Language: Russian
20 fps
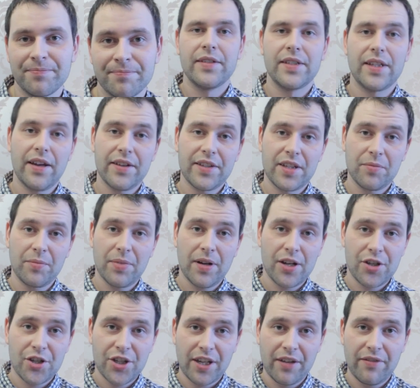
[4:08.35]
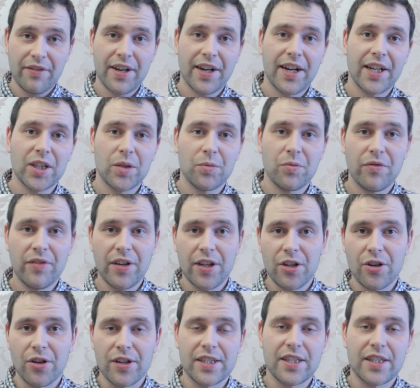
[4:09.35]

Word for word: Ставьте пальчики вверх этому видео,